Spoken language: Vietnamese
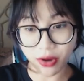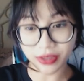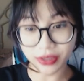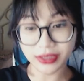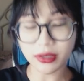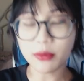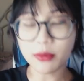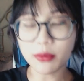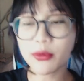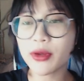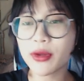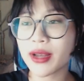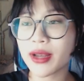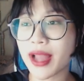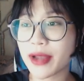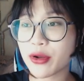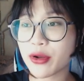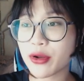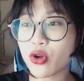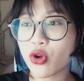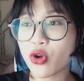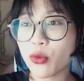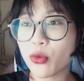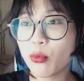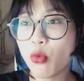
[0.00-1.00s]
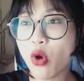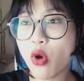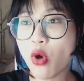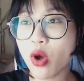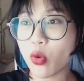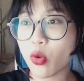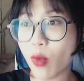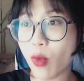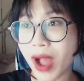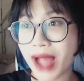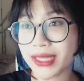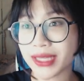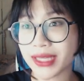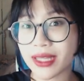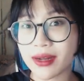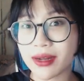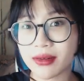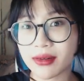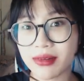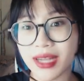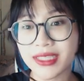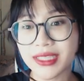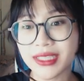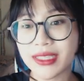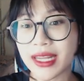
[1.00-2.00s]
xong rồi là nó còn mua quà tặng
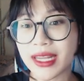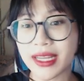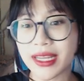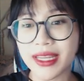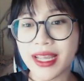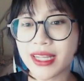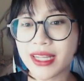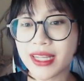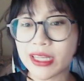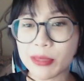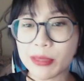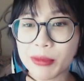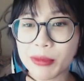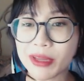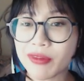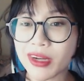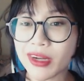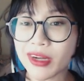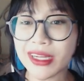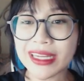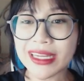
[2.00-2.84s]
crush này kia thì mình vẫn nghĩ